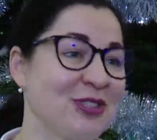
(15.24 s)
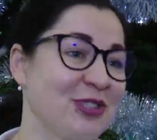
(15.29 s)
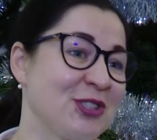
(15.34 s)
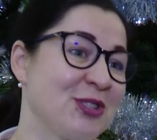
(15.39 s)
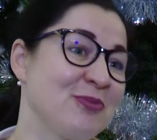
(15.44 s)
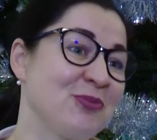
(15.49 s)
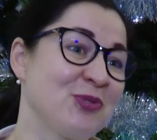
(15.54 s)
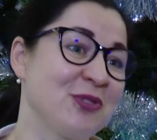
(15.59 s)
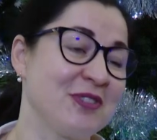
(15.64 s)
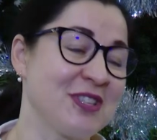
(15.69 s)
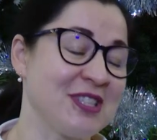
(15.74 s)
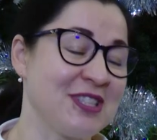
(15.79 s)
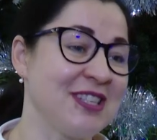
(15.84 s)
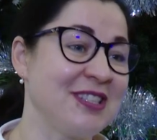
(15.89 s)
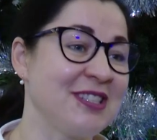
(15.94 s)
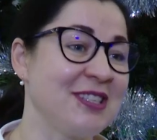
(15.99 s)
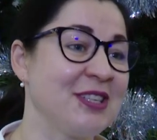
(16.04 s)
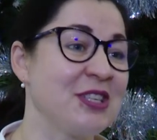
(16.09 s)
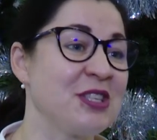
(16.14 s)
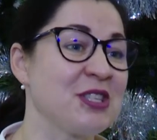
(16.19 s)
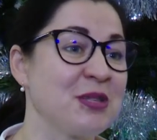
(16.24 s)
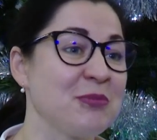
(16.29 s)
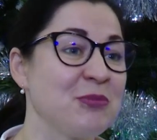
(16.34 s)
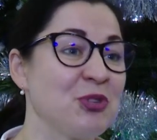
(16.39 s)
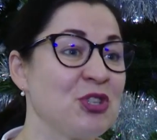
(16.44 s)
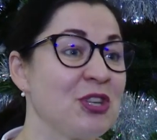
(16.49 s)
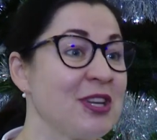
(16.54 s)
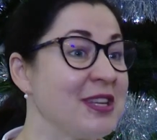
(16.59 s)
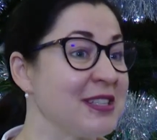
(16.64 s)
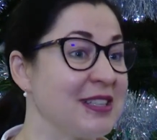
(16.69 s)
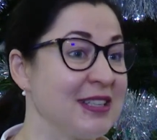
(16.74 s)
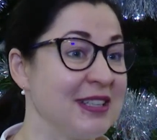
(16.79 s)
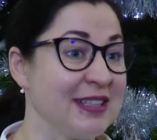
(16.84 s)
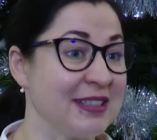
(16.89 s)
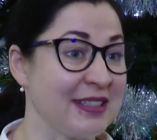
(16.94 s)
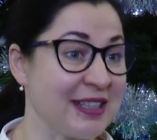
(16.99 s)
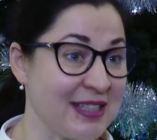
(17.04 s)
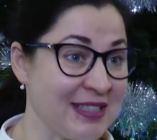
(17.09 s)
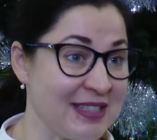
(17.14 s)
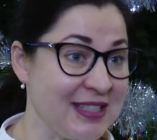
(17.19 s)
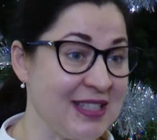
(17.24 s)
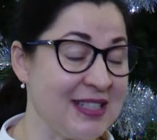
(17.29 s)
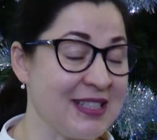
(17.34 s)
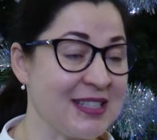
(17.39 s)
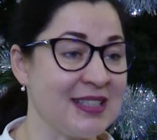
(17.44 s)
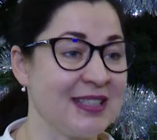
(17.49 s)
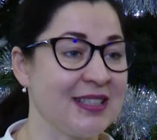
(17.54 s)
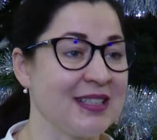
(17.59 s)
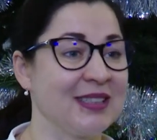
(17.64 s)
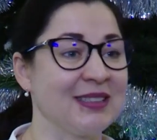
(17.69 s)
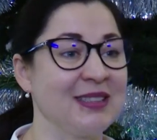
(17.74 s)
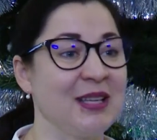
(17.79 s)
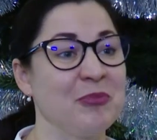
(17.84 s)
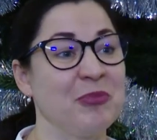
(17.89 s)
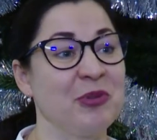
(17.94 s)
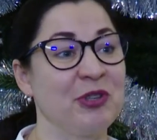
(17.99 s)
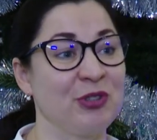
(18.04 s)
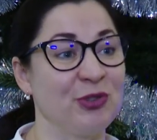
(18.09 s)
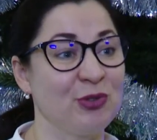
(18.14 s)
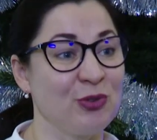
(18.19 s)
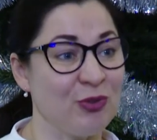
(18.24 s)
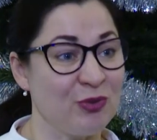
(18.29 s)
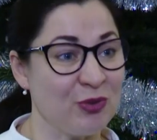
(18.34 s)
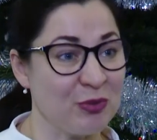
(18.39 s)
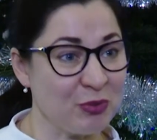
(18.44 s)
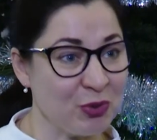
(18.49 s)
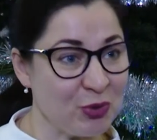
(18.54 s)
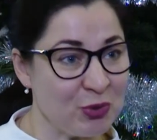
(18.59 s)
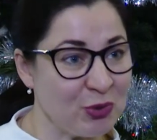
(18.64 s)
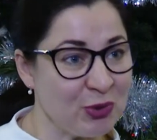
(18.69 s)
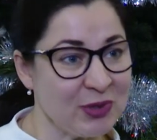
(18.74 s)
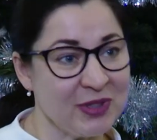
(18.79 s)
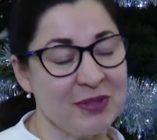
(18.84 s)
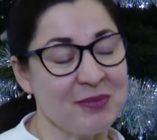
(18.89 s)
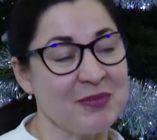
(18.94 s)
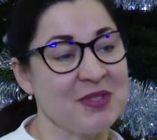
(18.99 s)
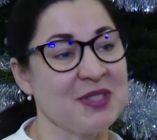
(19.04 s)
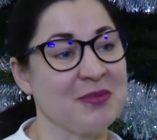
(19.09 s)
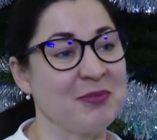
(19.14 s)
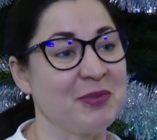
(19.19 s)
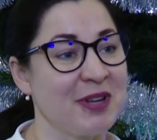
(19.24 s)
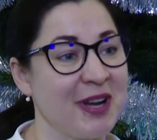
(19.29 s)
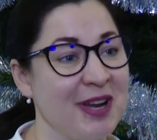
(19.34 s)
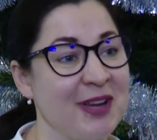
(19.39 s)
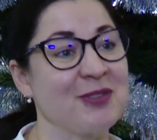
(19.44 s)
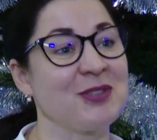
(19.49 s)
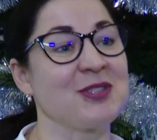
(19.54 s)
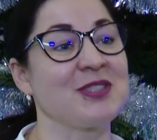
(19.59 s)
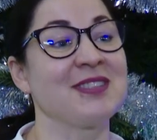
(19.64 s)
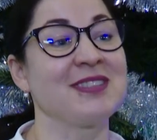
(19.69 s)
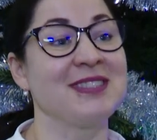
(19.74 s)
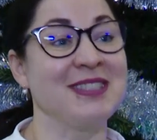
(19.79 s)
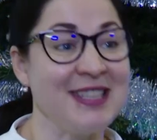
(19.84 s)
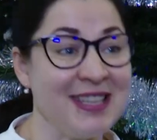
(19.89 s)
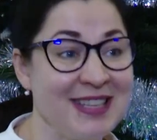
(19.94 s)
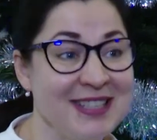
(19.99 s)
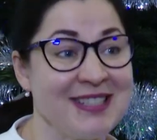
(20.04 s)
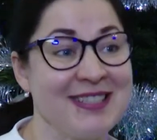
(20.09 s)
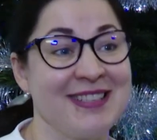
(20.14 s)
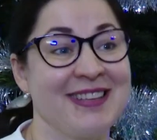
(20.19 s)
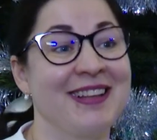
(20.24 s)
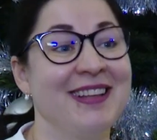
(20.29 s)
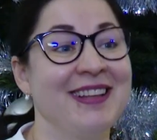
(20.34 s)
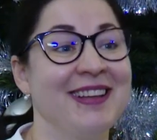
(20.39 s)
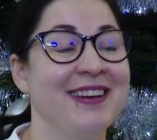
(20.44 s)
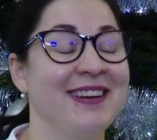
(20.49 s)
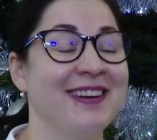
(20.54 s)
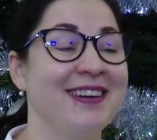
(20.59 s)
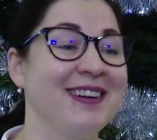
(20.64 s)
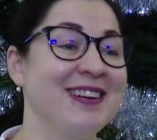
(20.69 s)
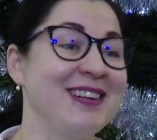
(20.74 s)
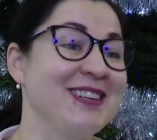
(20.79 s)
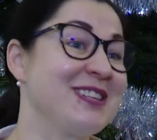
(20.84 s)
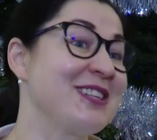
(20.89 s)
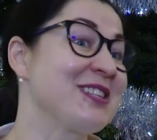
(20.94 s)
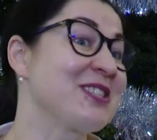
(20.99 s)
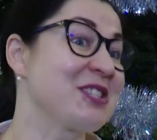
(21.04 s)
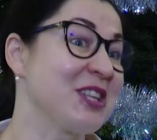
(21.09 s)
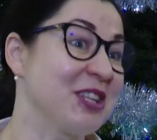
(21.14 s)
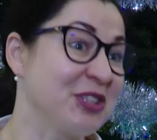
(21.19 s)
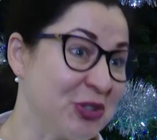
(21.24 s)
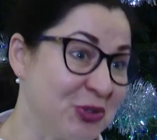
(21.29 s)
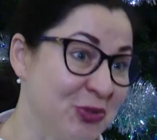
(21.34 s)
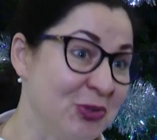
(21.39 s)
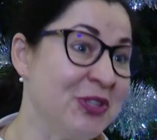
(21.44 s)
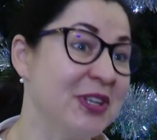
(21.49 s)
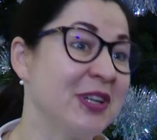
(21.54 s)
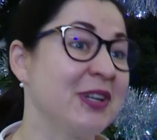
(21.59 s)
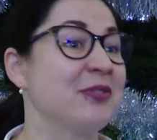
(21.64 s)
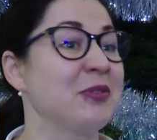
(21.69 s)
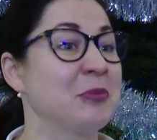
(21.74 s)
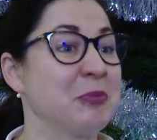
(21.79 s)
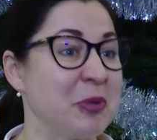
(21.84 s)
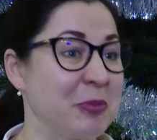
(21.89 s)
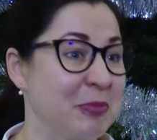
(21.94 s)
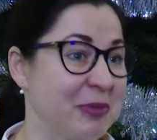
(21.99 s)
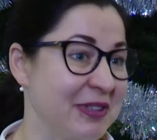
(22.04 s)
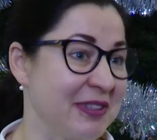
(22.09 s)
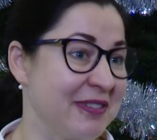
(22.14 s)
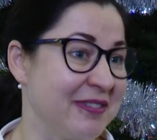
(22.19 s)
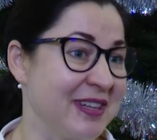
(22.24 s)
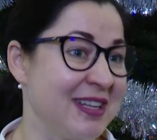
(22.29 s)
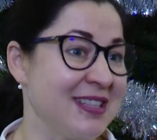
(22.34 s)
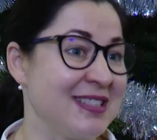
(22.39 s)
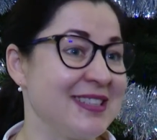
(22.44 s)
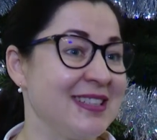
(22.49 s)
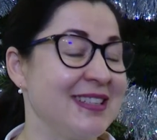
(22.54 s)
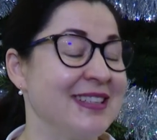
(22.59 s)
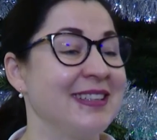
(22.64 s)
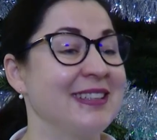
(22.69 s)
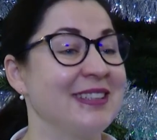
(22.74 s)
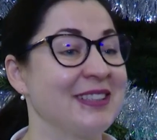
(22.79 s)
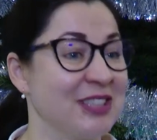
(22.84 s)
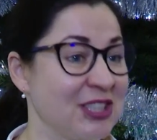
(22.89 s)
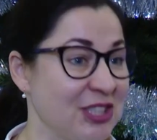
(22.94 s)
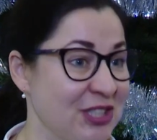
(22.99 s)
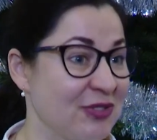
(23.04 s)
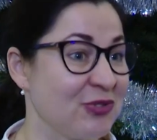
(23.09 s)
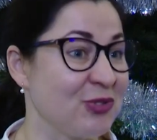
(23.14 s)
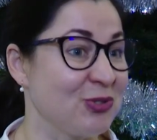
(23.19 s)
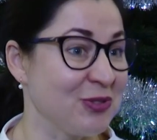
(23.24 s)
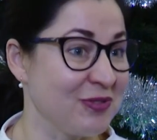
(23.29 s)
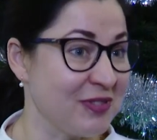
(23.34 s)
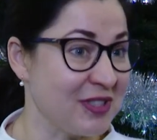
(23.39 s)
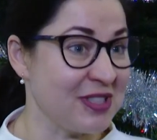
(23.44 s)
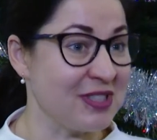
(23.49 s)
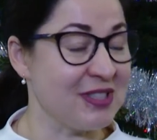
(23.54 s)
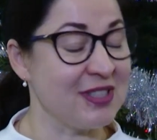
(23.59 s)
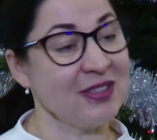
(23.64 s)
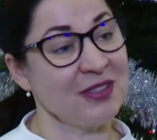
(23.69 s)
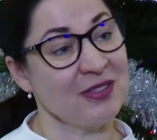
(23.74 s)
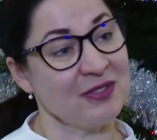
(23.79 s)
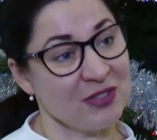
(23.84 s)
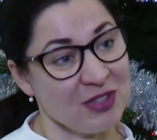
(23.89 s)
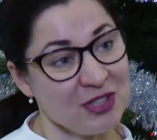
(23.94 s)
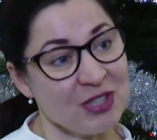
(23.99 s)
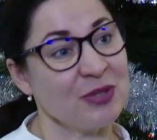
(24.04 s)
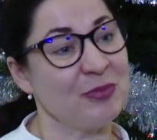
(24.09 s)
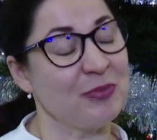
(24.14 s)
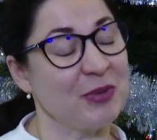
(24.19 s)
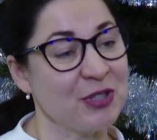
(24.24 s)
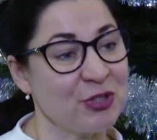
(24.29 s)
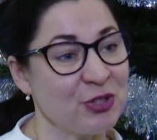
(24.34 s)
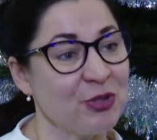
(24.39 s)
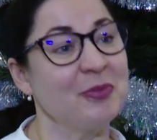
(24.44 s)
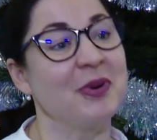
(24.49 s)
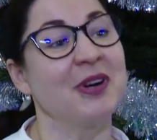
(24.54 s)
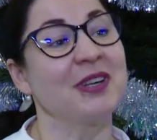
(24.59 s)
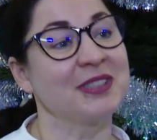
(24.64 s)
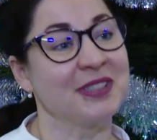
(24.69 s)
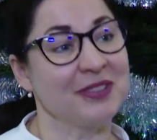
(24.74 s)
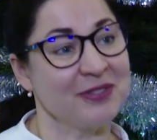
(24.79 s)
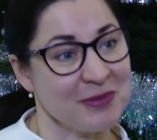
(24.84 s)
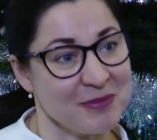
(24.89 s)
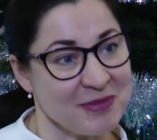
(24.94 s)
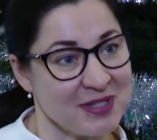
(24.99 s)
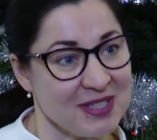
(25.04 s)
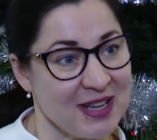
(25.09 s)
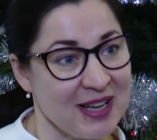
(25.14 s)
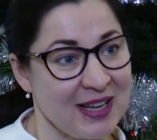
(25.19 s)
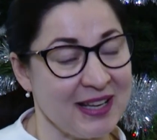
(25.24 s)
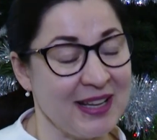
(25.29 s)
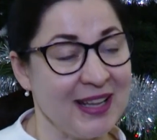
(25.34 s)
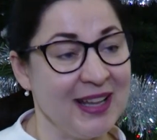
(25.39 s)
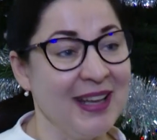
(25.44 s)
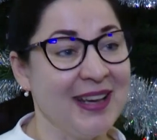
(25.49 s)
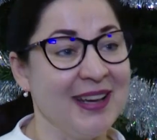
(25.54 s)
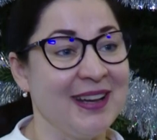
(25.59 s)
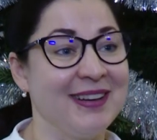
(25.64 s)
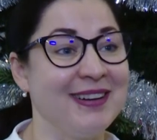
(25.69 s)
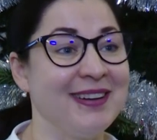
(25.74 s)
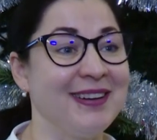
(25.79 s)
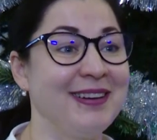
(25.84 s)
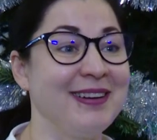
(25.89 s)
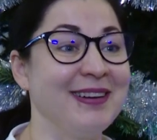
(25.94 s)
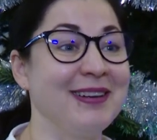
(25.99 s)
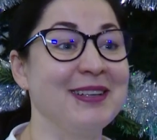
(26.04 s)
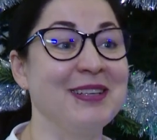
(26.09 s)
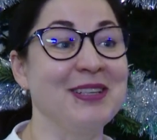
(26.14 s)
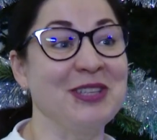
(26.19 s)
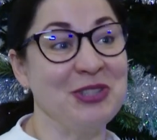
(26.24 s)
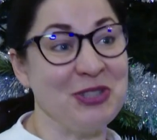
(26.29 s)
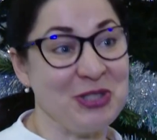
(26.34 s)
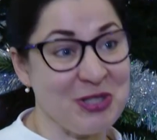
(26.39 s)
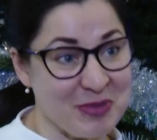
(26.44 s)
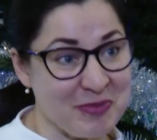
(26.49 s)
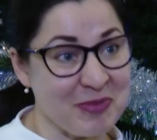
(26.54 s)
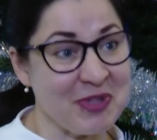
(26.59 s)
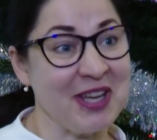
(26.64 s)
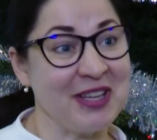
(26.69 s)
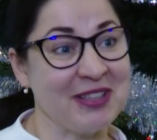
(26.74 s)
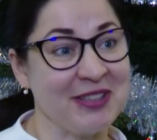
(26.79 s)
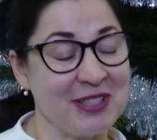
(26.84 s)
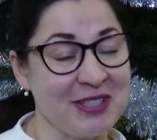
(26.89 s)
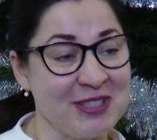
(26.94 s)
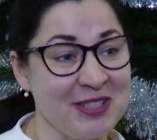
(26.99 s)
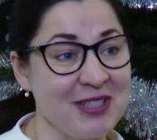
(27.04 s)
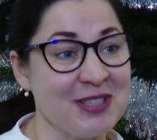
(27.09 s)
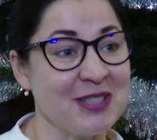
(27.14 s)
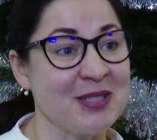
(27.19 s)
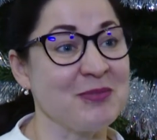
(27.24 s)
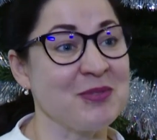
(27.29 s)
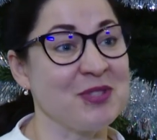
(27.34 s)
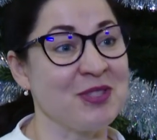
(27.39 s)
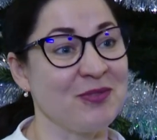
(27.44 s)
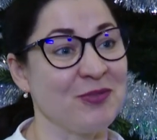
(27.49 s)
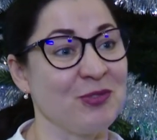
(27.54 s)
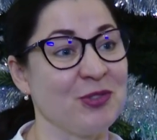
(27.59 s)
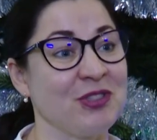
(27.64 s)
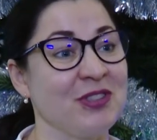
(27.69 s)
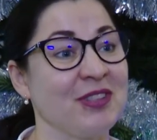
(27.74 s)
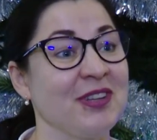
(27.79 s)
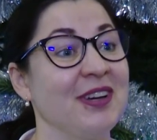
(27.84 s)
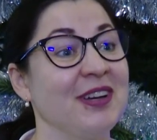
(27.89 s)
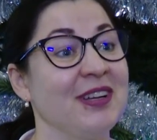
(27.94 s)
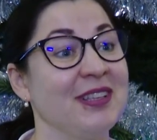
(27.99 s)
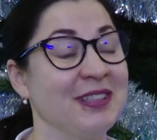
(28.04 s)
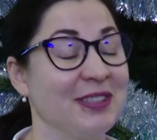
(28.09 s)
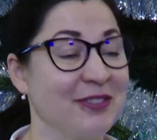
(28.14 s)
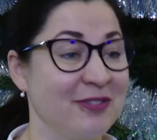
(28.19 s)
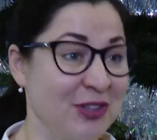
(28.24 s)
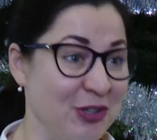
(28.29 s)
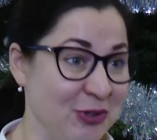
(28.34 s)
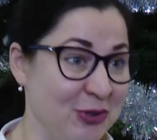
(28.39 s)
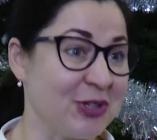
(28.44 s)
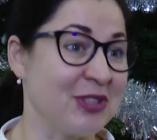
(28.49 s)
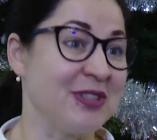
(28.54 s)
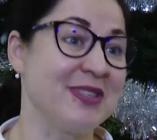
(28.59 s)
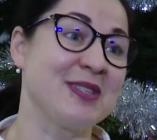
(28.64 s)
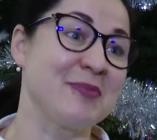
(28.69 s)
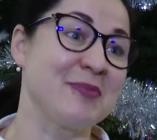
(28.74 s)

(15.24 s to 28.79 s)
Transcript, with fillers: нашем университете есть замечательная традиция, когда перед Новым годом собираются дети а, сотрудников и преподавателей нашего университета в нашем большом актовом зале. А, и не изменяя традициям, сегодня новогодний